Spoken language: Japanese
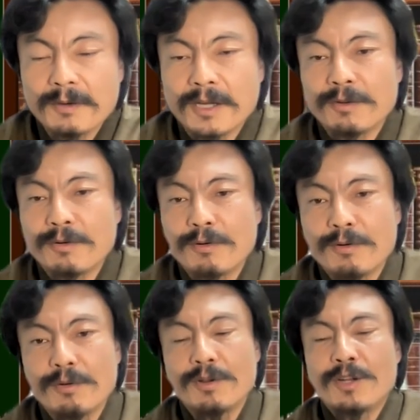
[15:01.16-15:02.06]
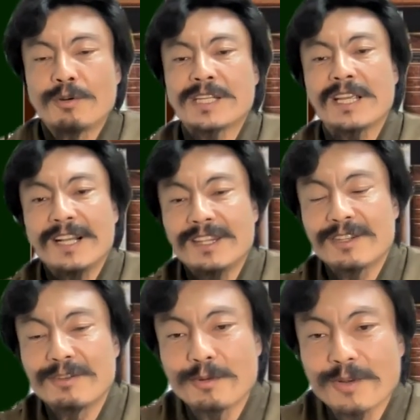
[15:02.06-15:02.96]
あの路線化っ
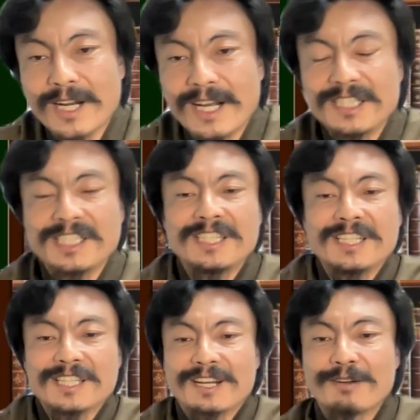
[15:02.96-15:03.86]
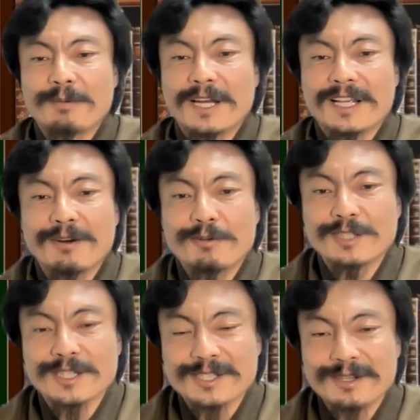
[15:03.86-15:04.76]
ていうものから弾き出される場合が多
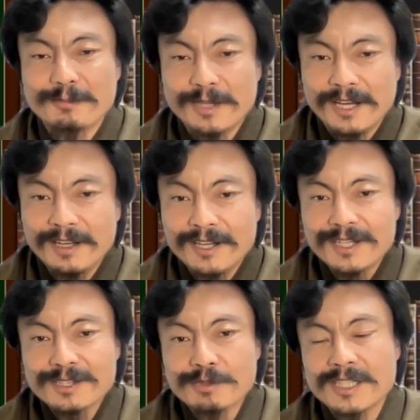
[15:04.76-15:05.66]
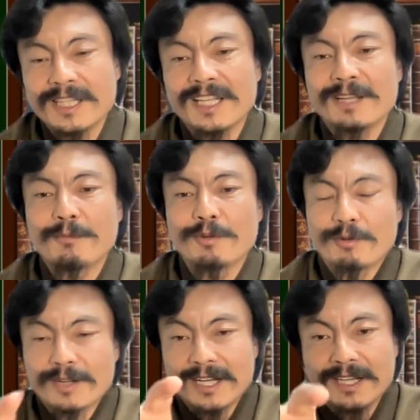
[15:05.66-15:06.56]
いですけどもね、そして建物
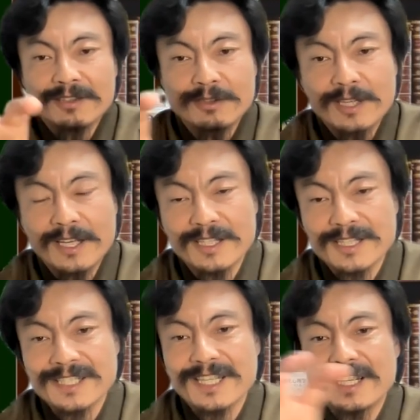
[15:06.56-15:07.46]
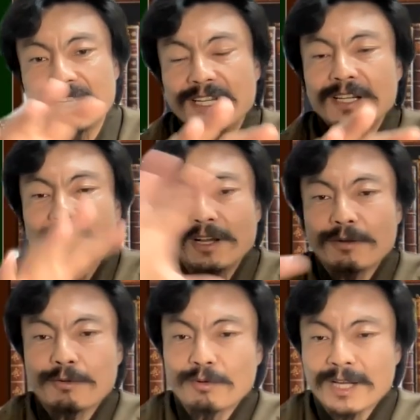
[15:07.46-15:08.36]
の価格、えー、残債あ
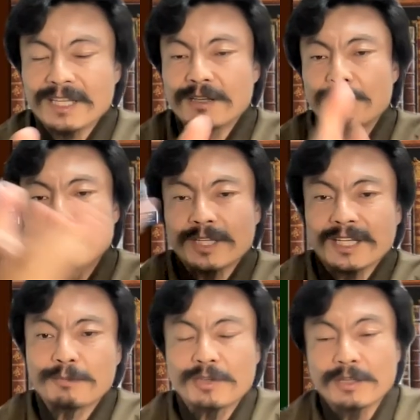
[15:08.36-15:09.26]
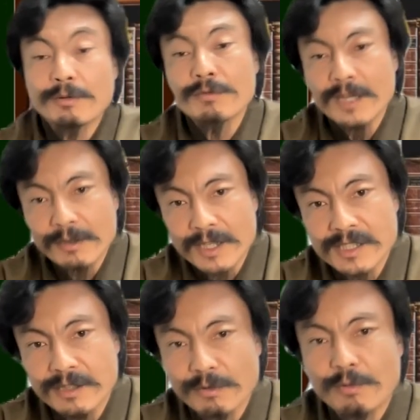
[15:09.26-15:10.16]
このか、この建物にどんくらいの価
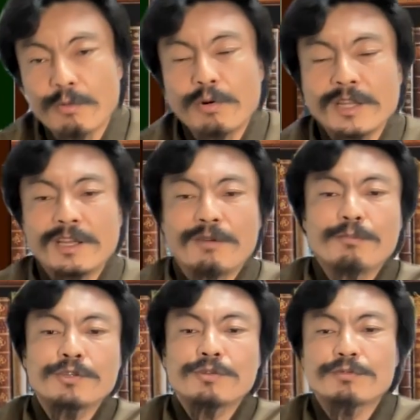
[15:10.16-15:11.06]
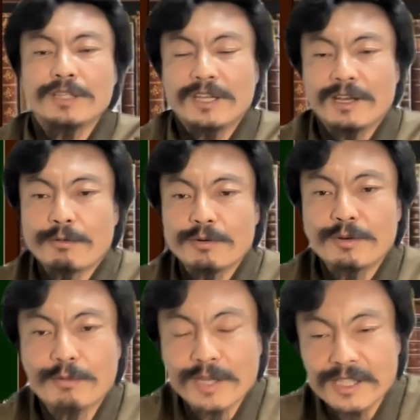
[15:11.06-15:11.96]
値があるのか、これね、面白くてね、い
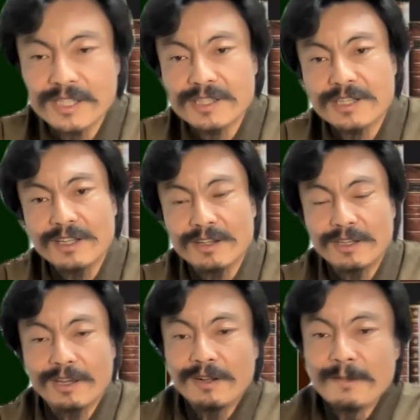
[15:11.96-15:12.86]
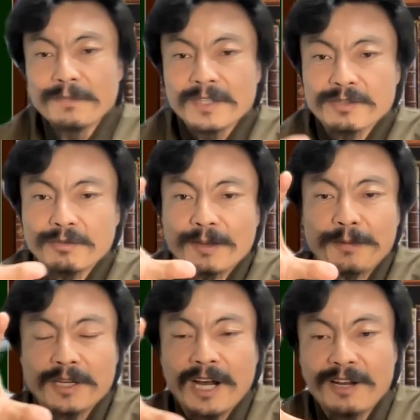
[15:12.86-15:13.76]
ろいろ計算式があって、そのやっ
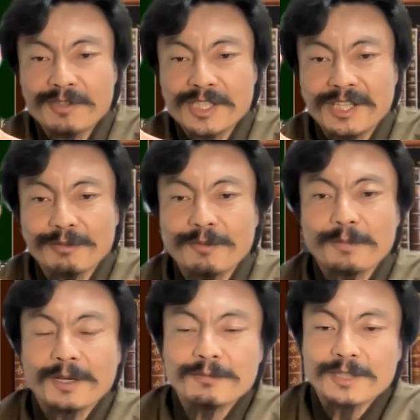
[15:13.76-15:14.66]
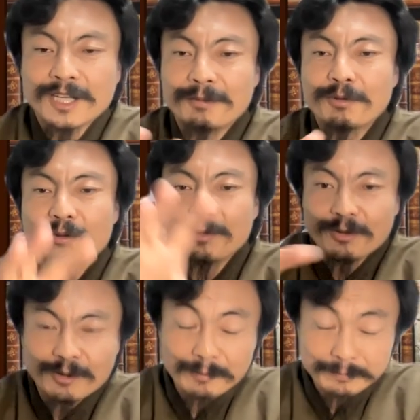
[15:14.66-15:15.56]
ぱり RC だと、やっぱ建物
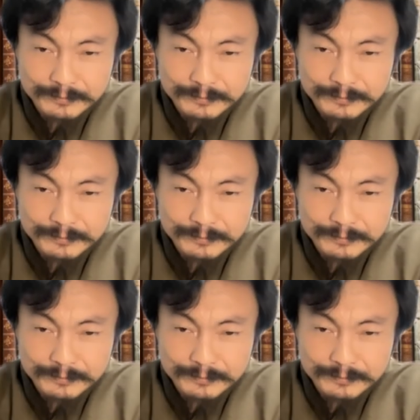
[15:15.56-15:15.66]
の